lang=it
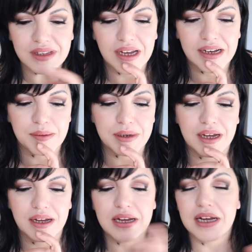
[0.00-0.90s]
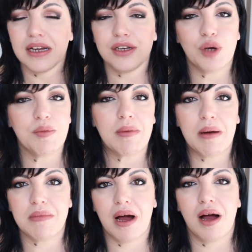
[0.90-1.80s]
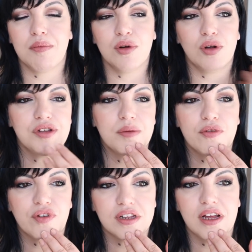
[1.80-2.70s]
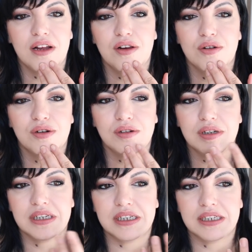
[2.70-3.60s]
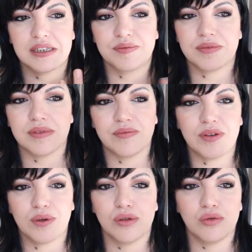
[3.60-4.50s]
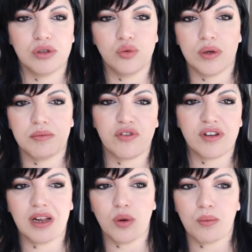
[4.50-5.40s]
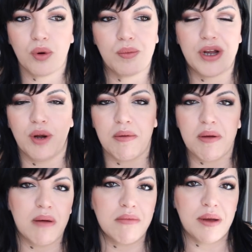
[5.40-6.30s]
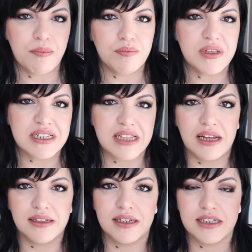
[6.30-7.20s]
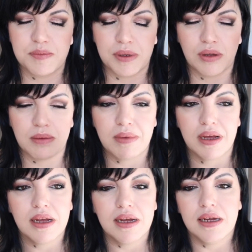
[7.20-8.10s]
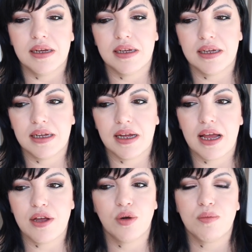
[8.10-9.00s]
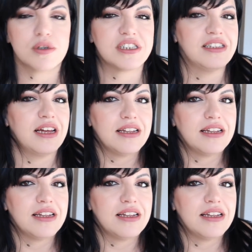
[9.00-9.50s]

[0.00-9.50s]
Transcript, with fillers: anche perché io, mia mamma a Bologna e mio fratello eh, vivono tutti e due, mio fratello un po' meno, ma mia mamma è distante rispetto a me eh, e io non posso andare